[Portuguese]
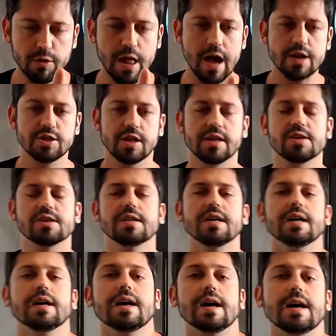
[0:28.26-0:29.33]
Vamos lá,
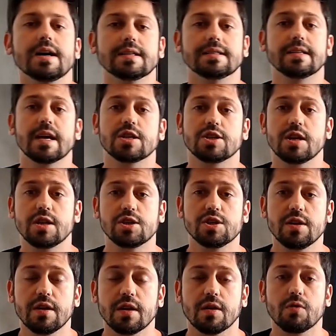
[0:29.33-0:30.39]
gente. Antes da
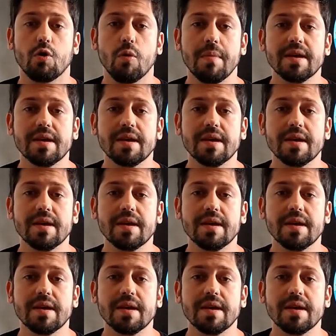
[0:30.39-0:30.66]
gente